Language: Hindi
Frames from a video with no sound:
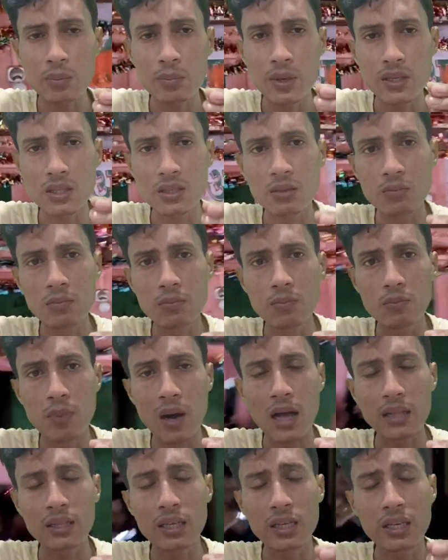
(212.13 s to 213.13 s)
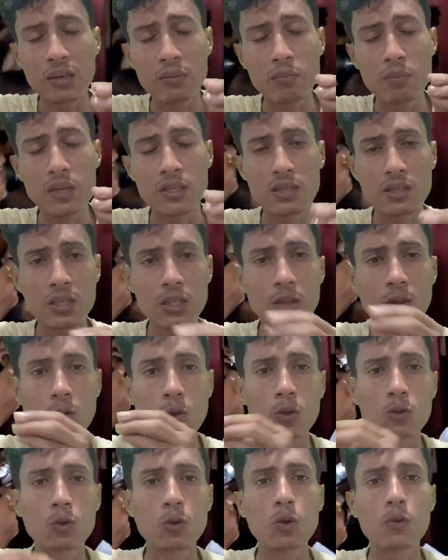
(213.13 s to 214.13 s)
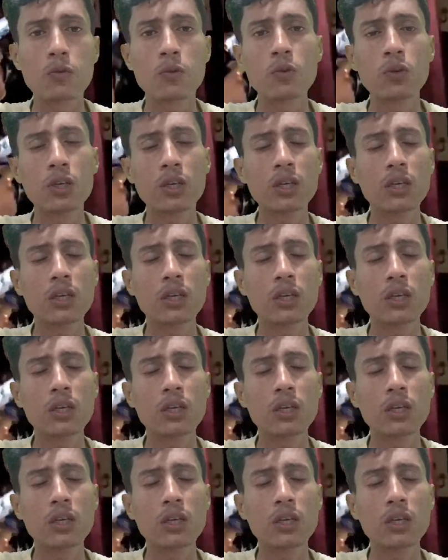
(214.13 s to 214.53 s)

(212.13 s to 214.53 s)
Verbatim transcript: बड़ी बात है कि मस्जिद को तोड़ फोड़